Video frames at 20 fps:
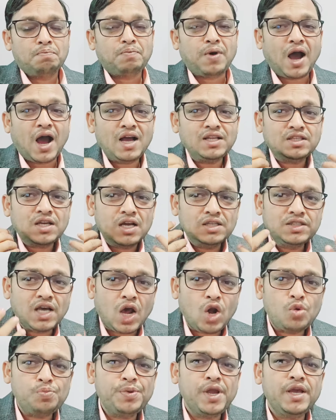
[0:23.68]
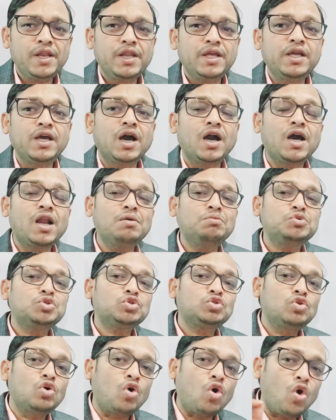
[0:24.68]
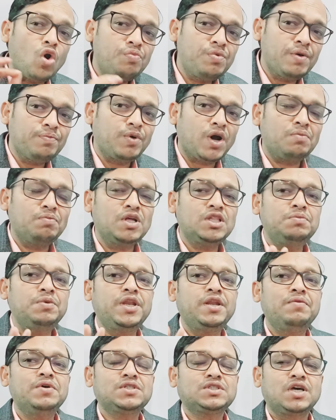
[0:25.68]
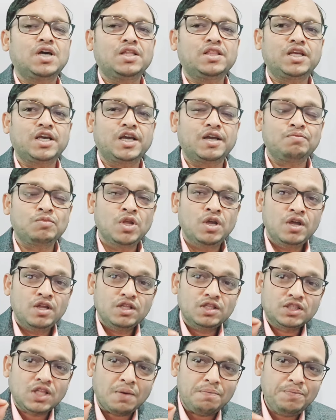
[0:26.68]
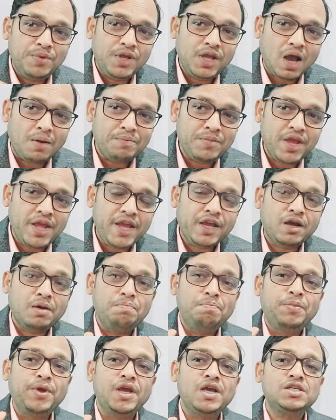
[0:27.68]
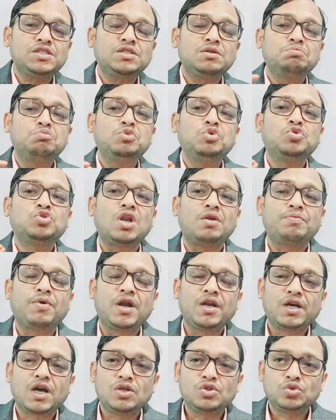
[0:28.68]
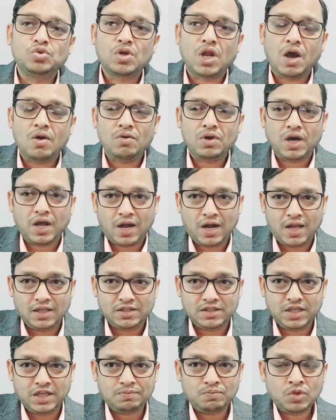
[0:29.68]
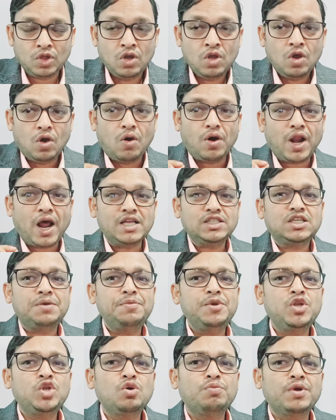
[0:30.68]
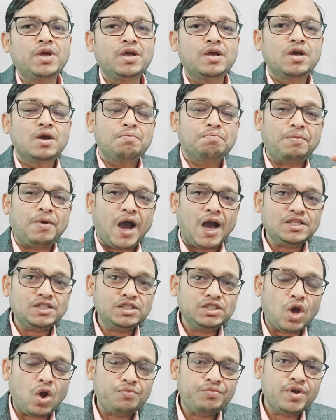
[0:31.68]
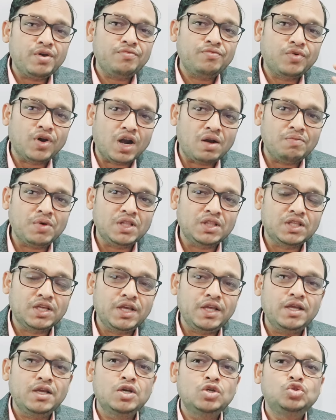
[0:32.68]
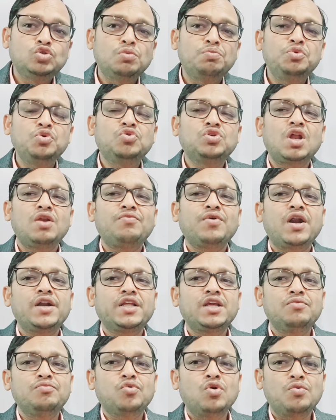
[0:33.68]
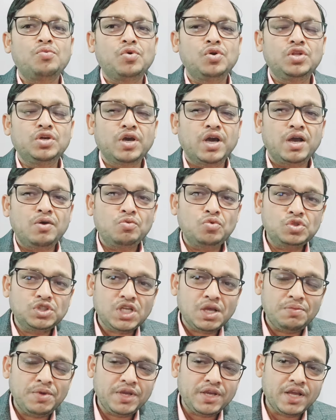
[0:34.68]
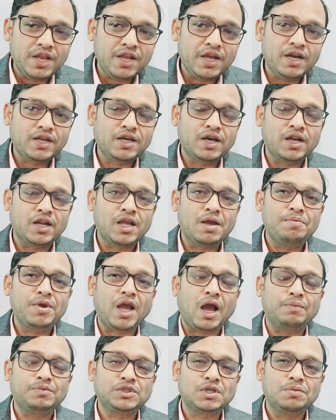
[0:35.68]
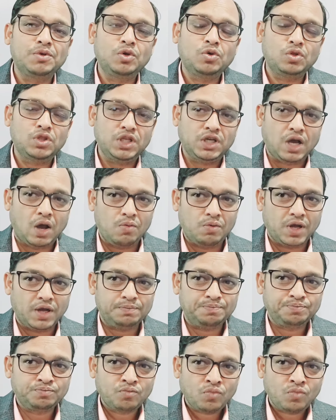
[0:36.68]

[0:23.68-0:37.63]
पाँच हजार रुपये ही नहीं अगर हम सौ रुपये पर मंथ भी निवेश करते हैं तब भी हमें एक बेस्ट म्यूचुअल फंड का चुनाव करना चाहिए और आज की वीडियो में पांच हज़ार रुपये पर मंथ की जो म्यूचुअल फंड की पोर्टफोलियो है उसे भी क्रिएट करके मैं आप सभी को दिखाऊंगा